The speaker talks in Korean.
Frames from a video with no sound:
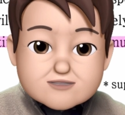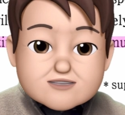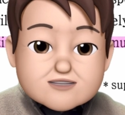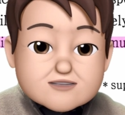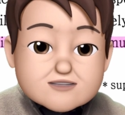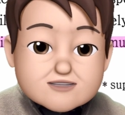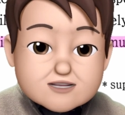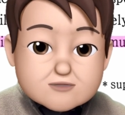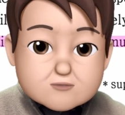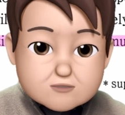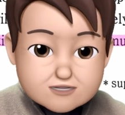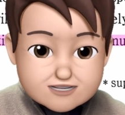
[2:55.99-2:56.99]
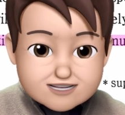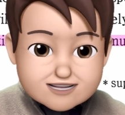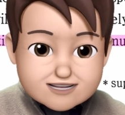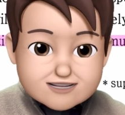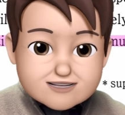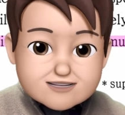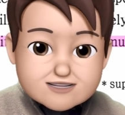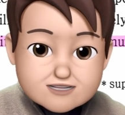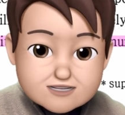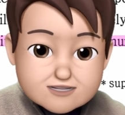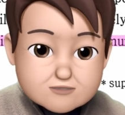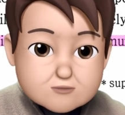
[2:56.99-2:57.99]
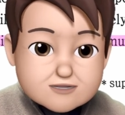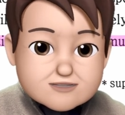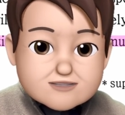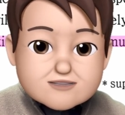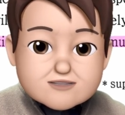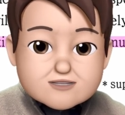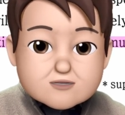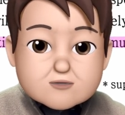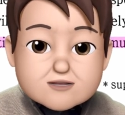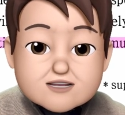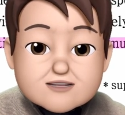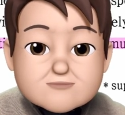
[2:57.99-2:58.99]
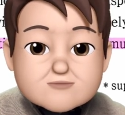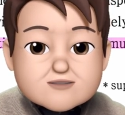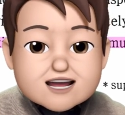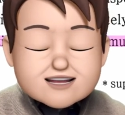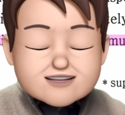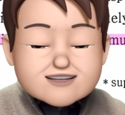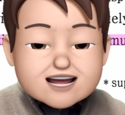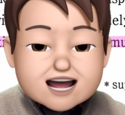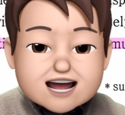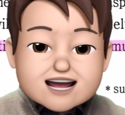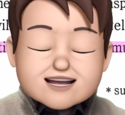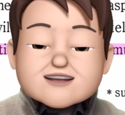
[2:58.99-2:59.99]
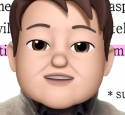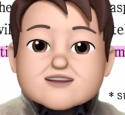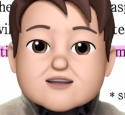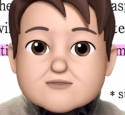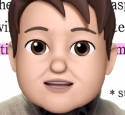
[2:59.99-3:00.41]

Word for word: 어떤 특정 권리, 특권, 그리고 의무에 의해